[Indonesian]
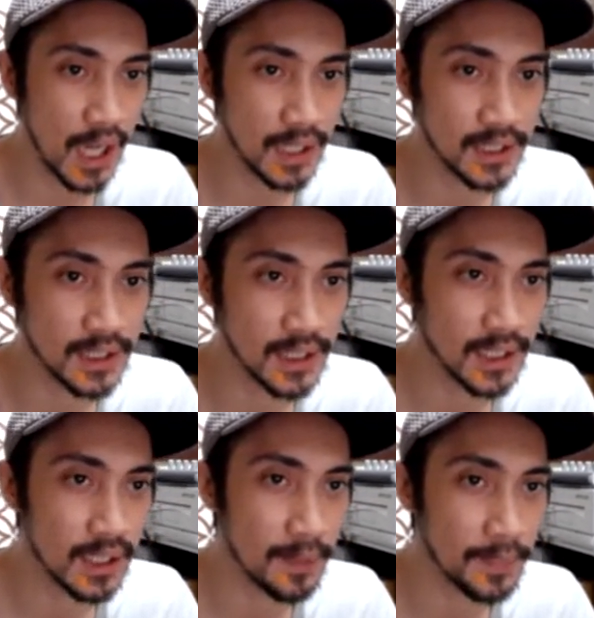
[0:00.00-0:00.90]
ada
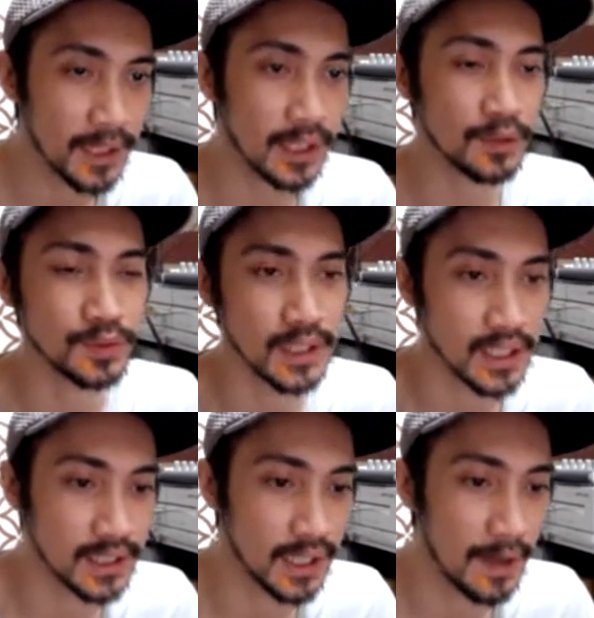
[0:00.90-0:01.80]
apa ya, udah
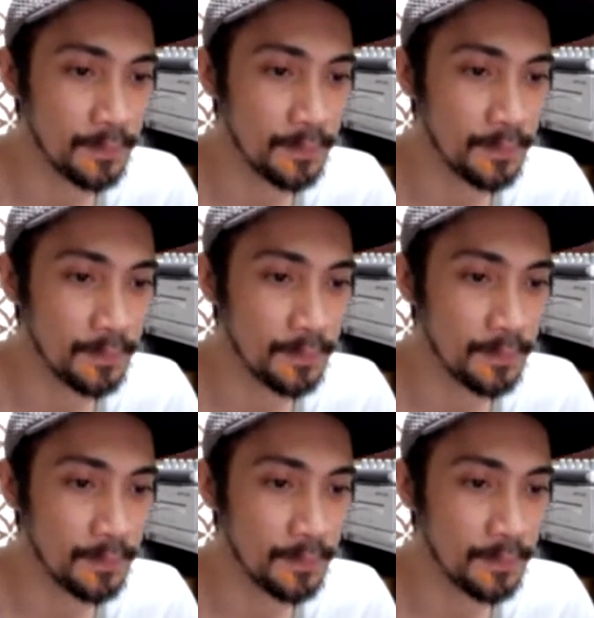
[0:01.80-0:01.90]
udah ada